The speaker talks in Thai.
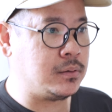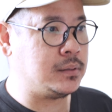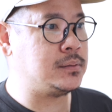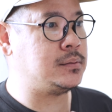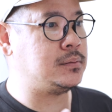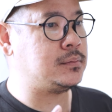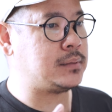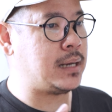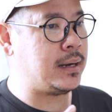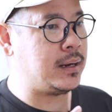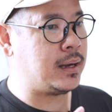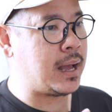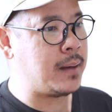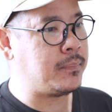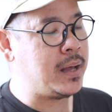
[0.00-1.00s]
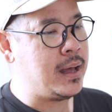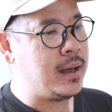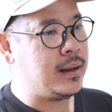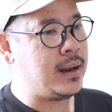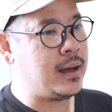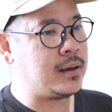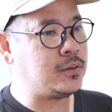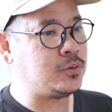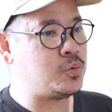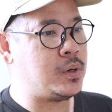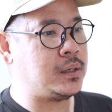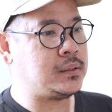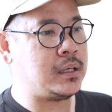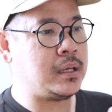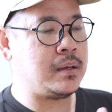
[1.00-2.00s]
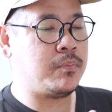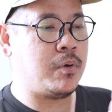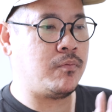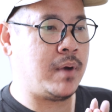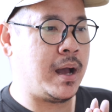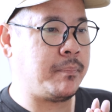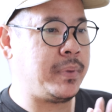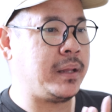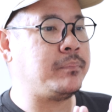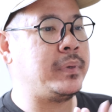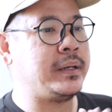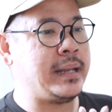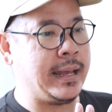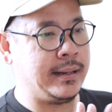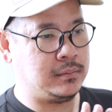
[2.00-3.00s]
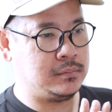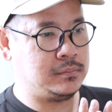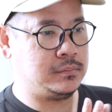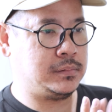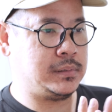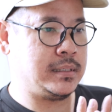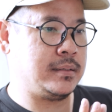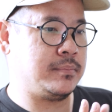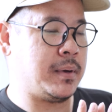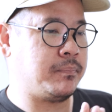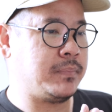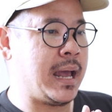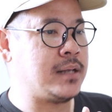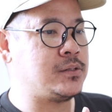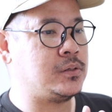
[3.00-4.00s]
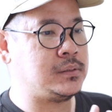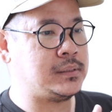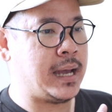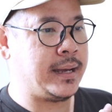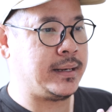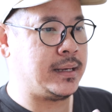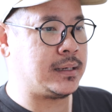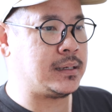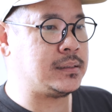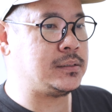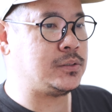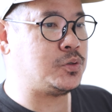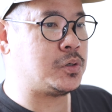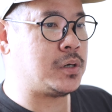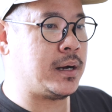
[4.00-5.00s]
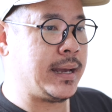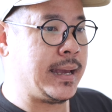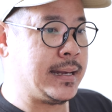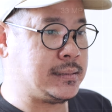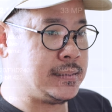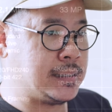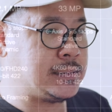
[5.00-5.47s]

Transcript: เออตรงนั้นนะครับแล้วก็ตัวที่ผมว่าเป็นประเด็นที่แบบน่าสนใจเนี่ยก็คือตัวของ เอ เจ็ด